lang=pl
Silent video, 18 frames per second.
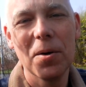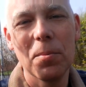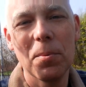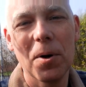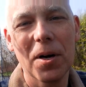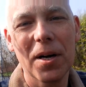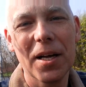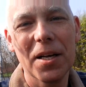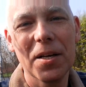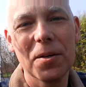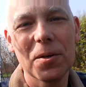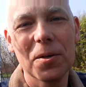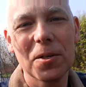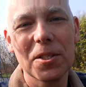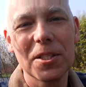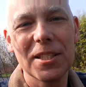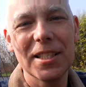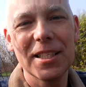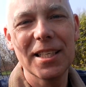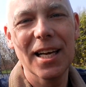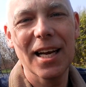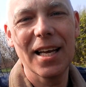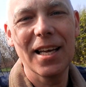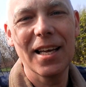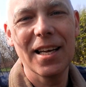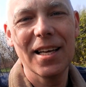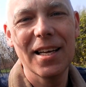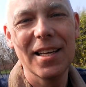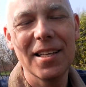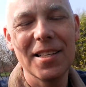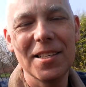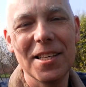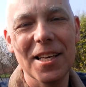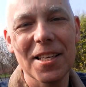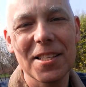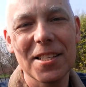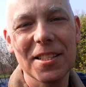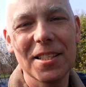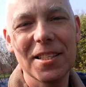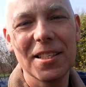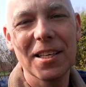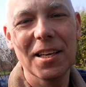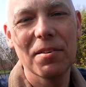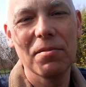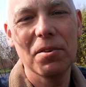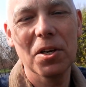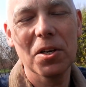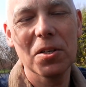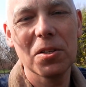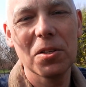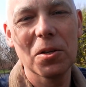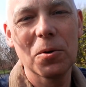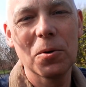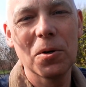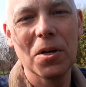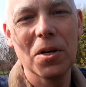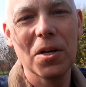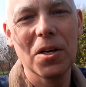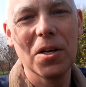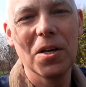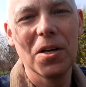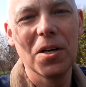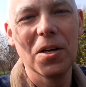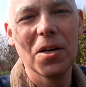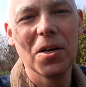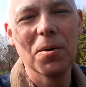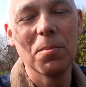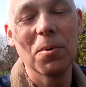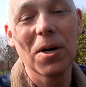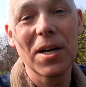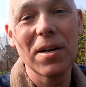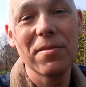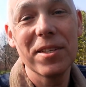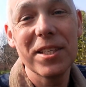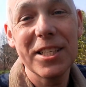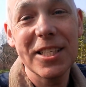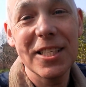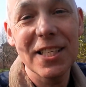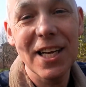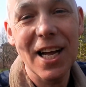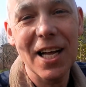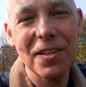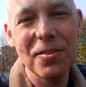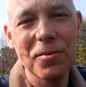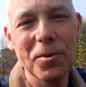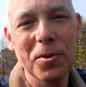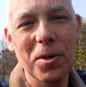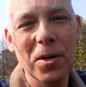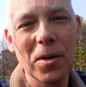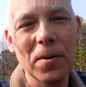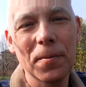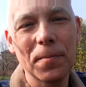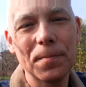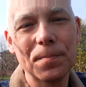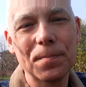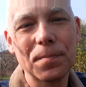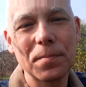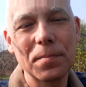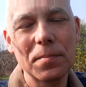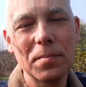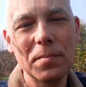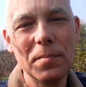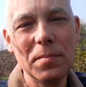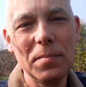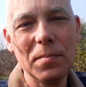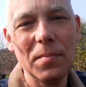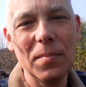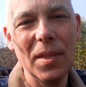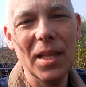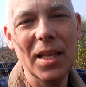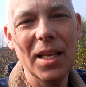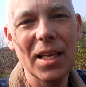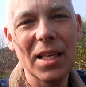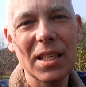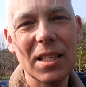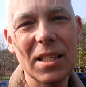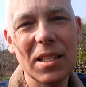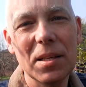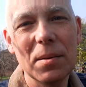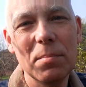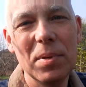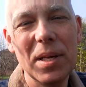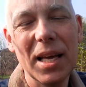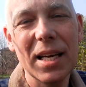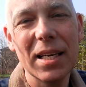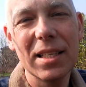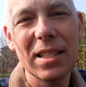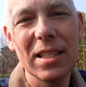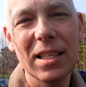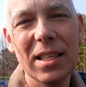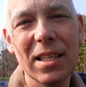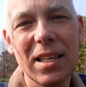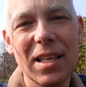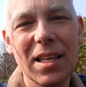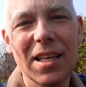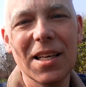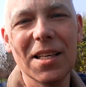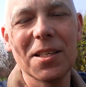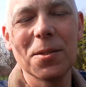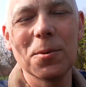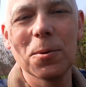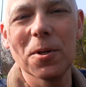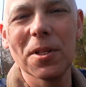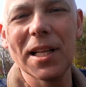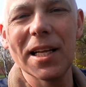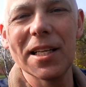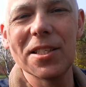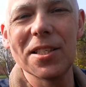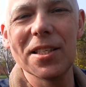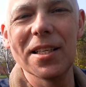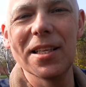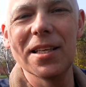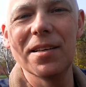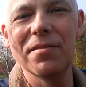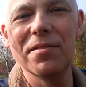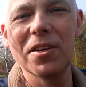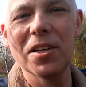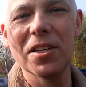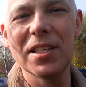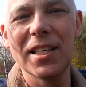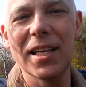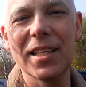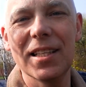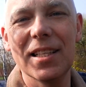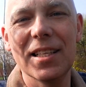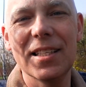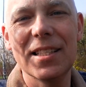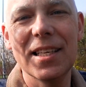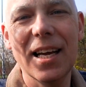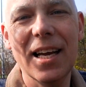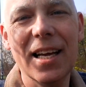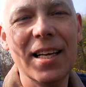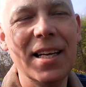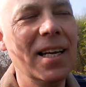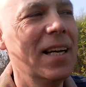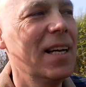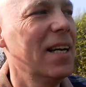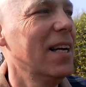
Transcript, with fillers: mogę już dzisiaj cieszyć się wiosną. Mogę wyjść na dwór. Jest piękny, słoneczny, wiosenny dzień